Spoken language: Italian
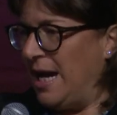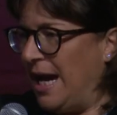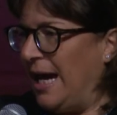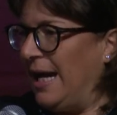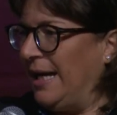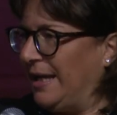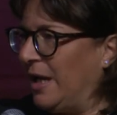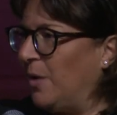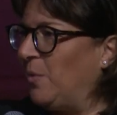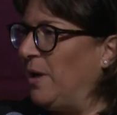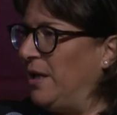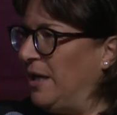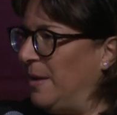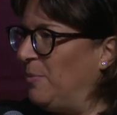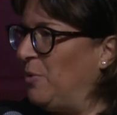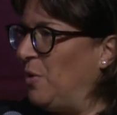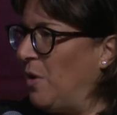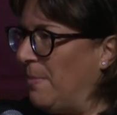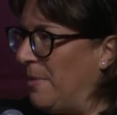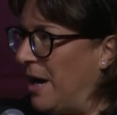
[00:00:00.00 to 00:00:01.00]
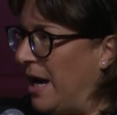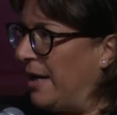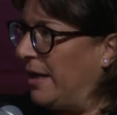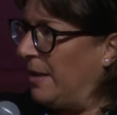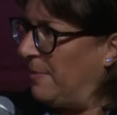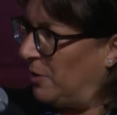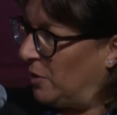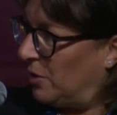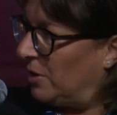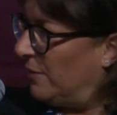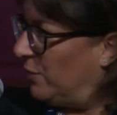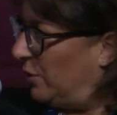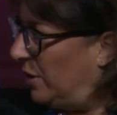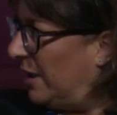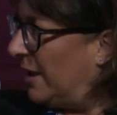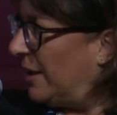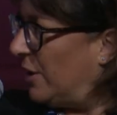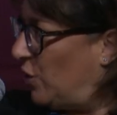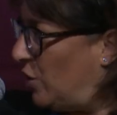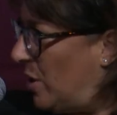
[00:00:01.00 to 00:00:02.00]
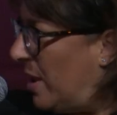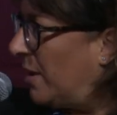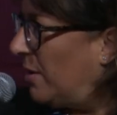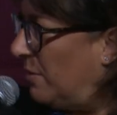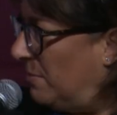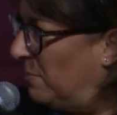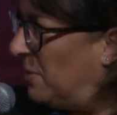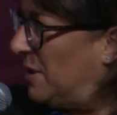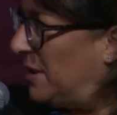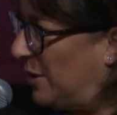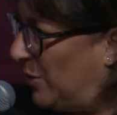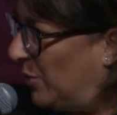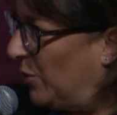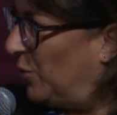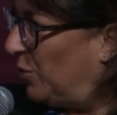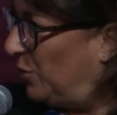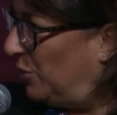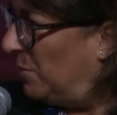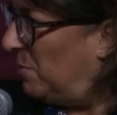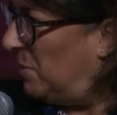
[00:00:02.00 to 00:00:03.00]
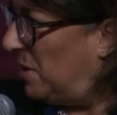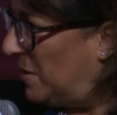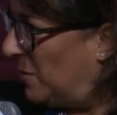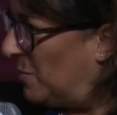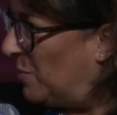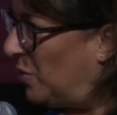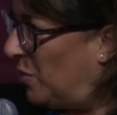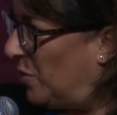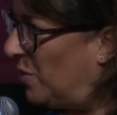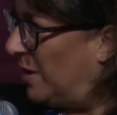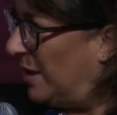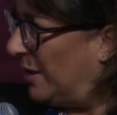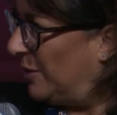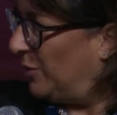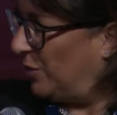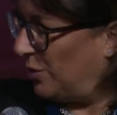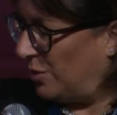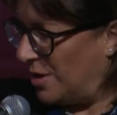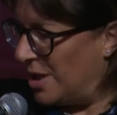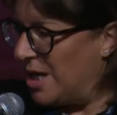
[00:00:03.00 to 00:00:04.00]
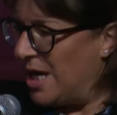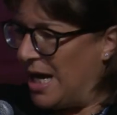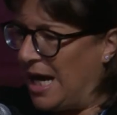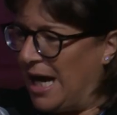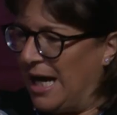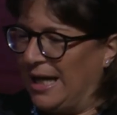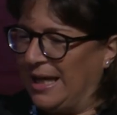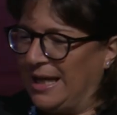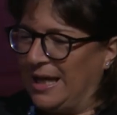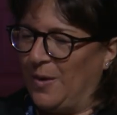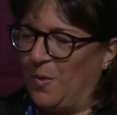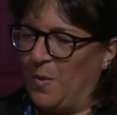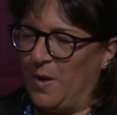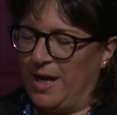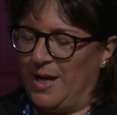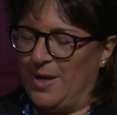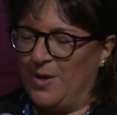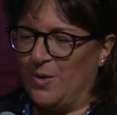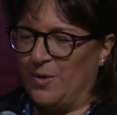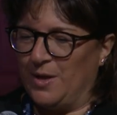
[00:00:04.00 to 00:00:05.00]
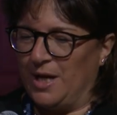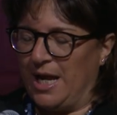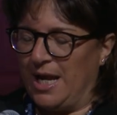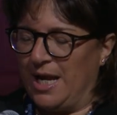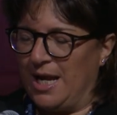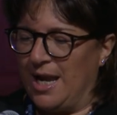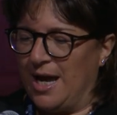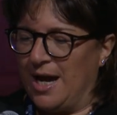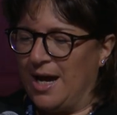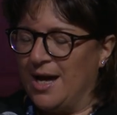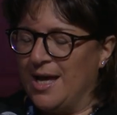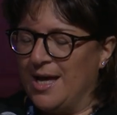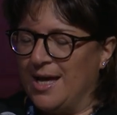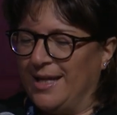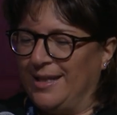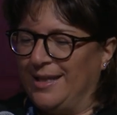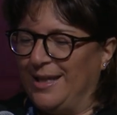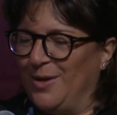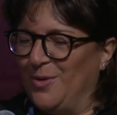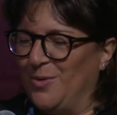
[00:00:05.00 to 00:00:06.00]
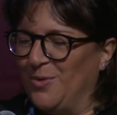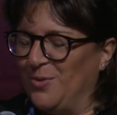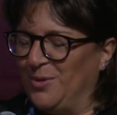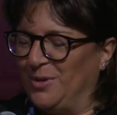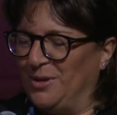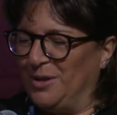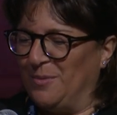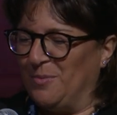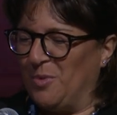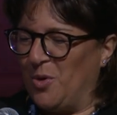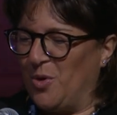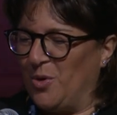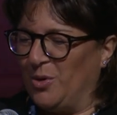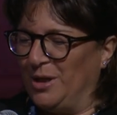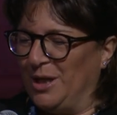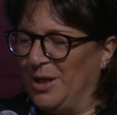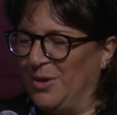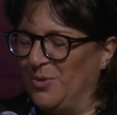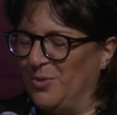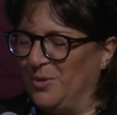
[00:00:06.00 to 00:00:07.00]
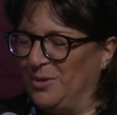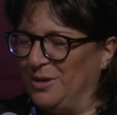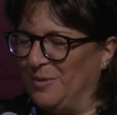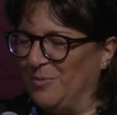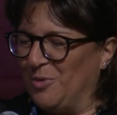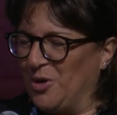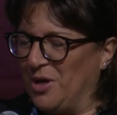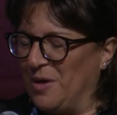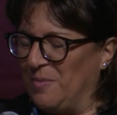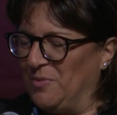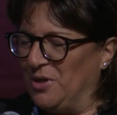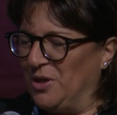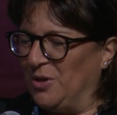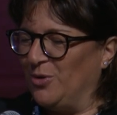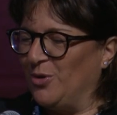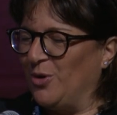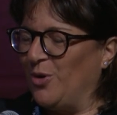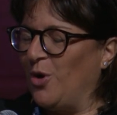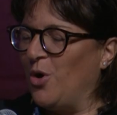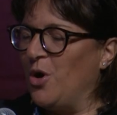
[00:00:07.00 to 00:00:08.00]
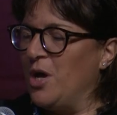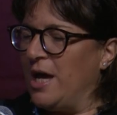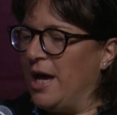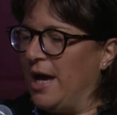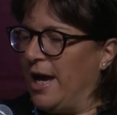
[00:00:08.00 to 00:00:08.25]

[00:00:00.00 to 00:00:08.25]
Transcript: anche quelle più amare, però devo dire che c'è anche un pizzico di ottimismo, io ho letto anche quello nell'ultimo, nell capitolo.